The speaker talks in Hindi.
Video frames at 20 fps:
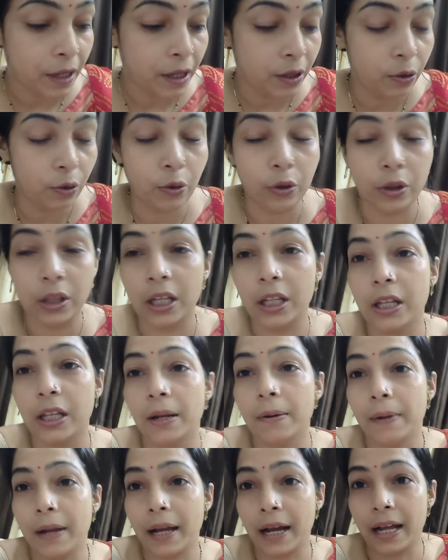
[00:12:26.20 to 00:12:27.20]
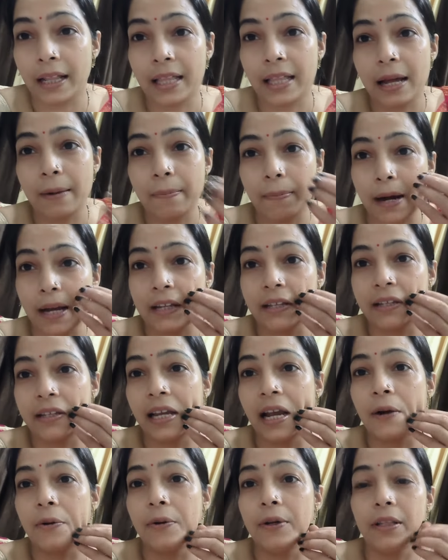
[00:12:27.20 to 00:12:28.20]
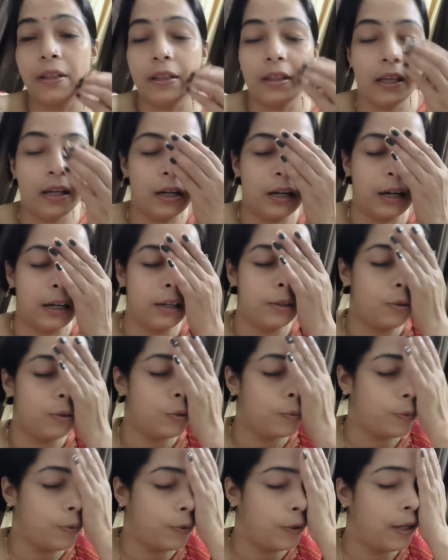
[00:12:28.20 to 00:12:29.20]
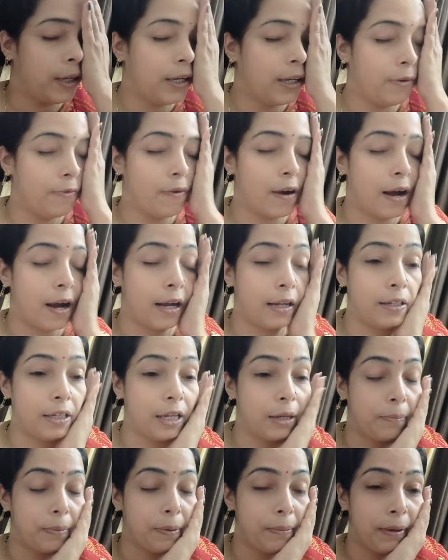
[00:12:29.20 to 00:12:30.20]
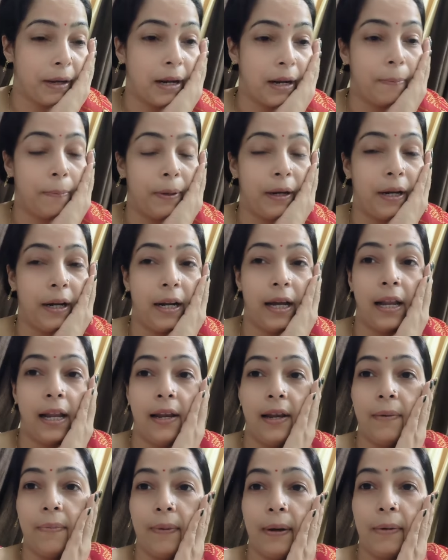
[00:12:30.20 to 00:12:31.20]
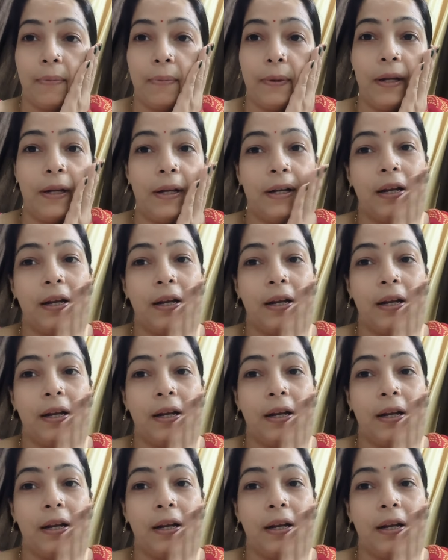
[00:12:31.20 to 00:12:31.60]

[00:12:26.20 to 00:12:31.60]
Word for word: दो तीन दिन लगातार बारिश क्या हुई इतनी कड़ी धूप हो रही कि वहाँ छत पे मैं कपड़े डालने भर में